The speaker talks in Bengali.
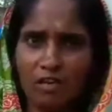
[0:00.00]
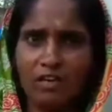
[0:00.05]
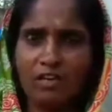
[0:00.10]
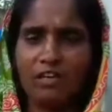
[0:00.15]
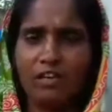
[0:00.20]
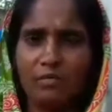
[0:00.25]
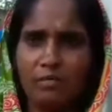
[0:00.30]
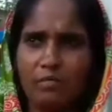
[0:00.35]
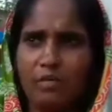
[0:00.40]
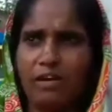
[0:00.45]
বললেন
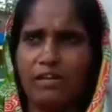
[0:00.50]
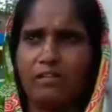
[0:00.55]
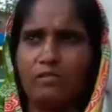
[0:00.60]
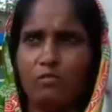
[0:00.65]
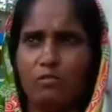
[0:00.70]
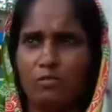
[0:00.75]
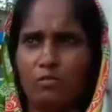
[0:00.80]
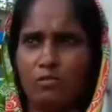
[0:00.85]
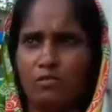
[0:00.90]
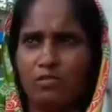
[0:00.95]
কি আমি বাড়ি
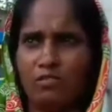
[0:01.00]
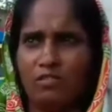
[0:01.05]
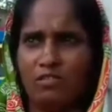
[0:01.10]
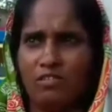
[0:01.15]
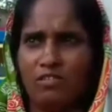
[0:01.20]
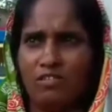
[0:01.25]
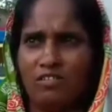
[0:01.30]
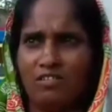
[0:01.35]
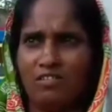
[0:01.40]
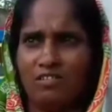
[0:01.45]
দেবো
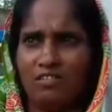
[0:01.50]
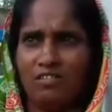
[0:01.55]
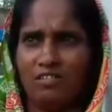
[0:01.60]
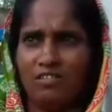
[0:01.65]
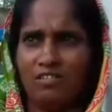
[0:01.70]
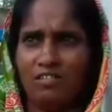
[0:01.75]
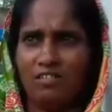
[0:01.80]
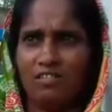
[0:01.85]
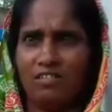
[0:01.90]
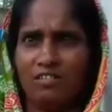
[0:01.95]

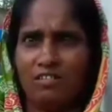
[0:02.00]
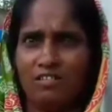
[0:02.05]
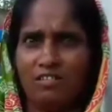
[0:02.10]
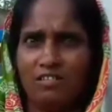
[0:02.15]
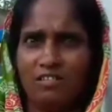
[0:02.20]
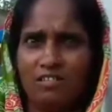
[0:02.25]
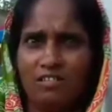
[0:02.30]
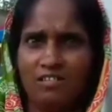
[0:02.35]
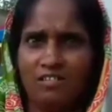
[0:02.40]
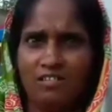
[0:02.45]
কেন
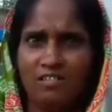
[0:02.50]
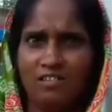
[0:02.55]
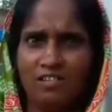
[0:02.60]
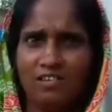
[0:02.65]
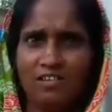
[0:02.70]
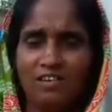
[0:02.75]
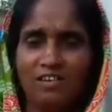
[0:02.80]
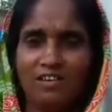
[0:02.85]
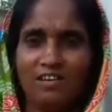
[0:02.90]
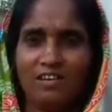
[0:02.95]
বললেন
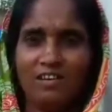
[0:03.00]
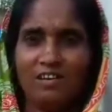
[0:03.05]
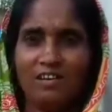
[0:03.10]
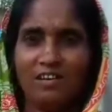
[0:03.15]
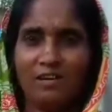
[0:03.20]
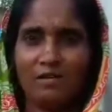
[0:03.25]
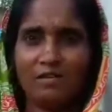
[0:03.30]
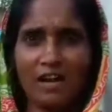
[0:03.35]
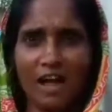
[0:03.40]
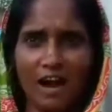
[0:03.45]

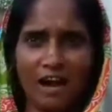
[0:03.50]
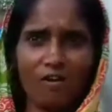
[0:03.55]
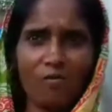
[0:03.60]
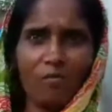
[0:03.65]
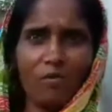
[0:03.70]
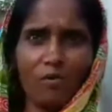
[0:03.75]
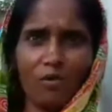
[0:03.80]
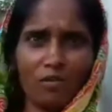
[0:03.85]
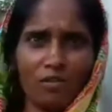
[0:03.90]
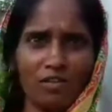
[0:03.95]
এই টাকাটা
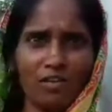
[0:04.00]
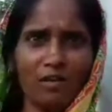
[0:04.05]
ফেরত